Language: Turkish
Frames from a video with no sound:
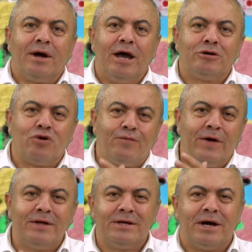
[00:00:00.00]

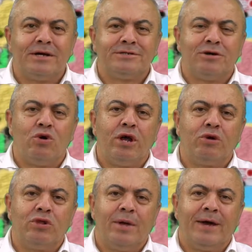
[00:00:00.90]
Ayasofya'yı da ara sıra öyle
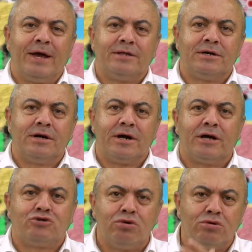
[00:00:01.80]
gündeme getirirler.
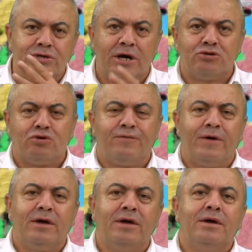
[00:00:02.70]
Açıyoruz
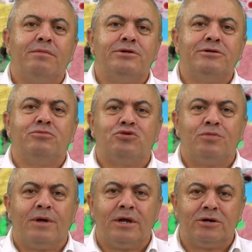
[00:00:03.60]
Ayasofya'yı bizim
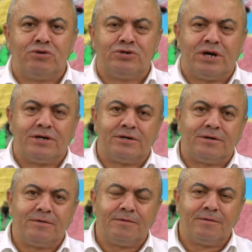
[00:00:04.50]
Müslümanlar
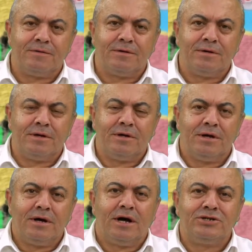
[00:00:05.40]
coşar.
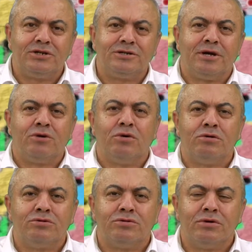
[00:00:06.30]
Açılırsa ne
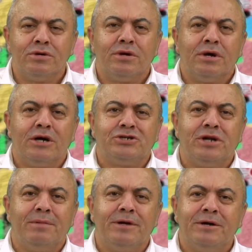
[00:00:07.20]
olur?
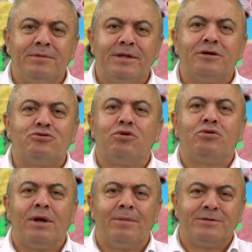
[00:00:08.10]
Açılabilir mi diye
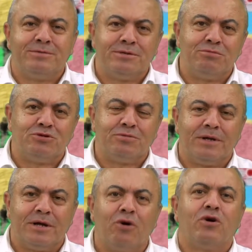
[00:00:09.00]
sorgulamaz bizim
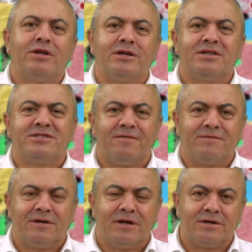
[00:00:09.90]
Müslümanlar. O kadar da
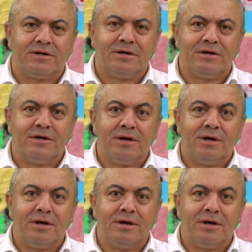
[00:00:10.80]
saftırlar.